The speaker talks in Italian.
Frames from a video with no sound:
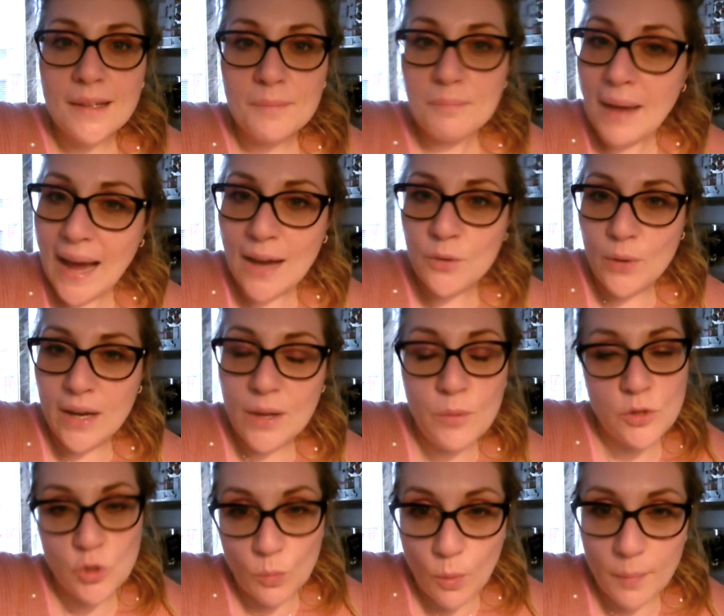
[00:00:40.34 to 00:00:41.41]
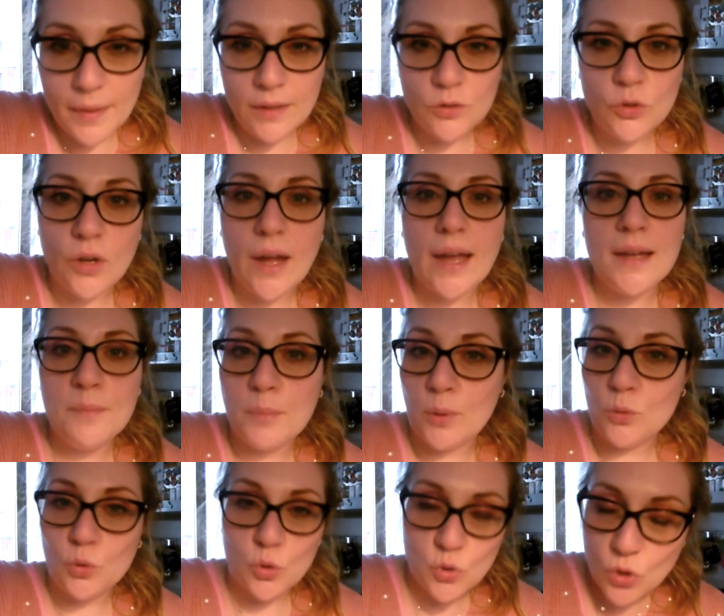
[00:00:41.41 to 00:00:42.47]
Manuel in questo momento è in
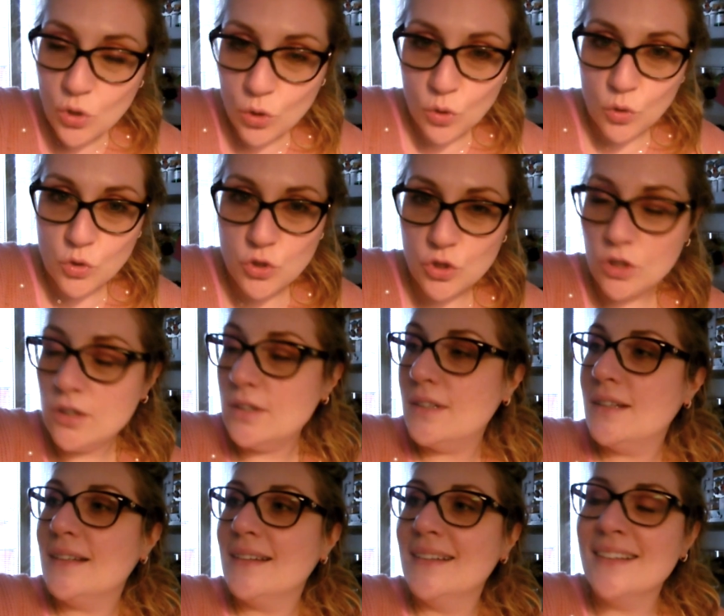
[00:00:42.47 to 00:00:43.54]
pronto soccorso